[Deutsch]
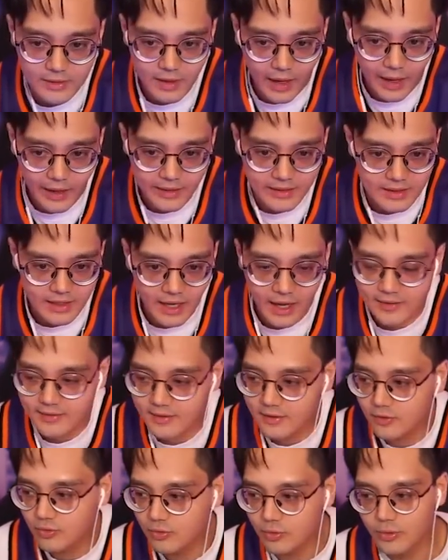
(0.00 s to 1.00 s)
an die
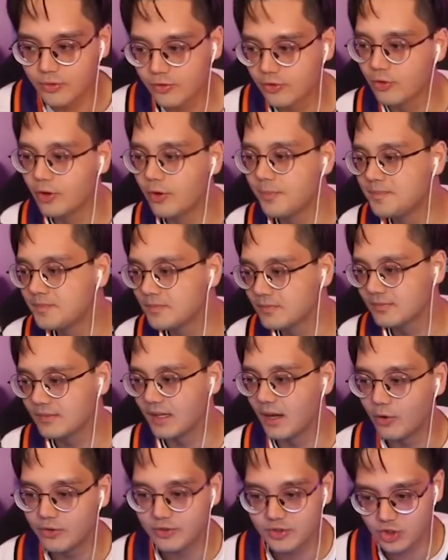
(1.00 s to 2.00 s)
Casting Crew und so.
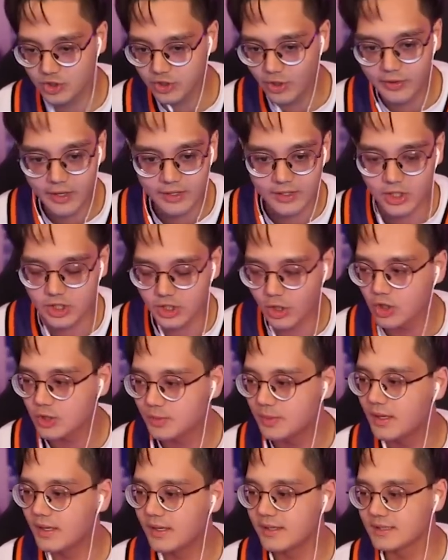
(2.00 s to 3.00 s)
Und sorry an den
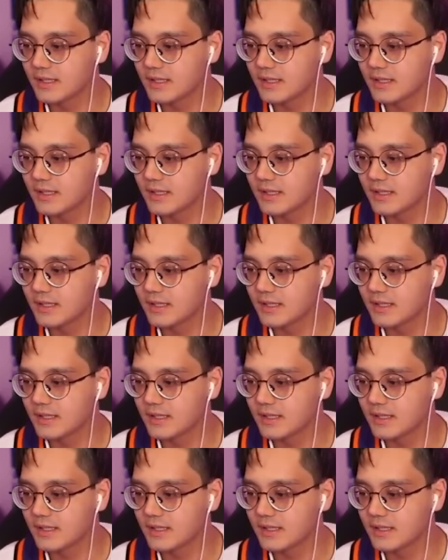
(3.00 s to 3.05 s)
Schauspieler, der es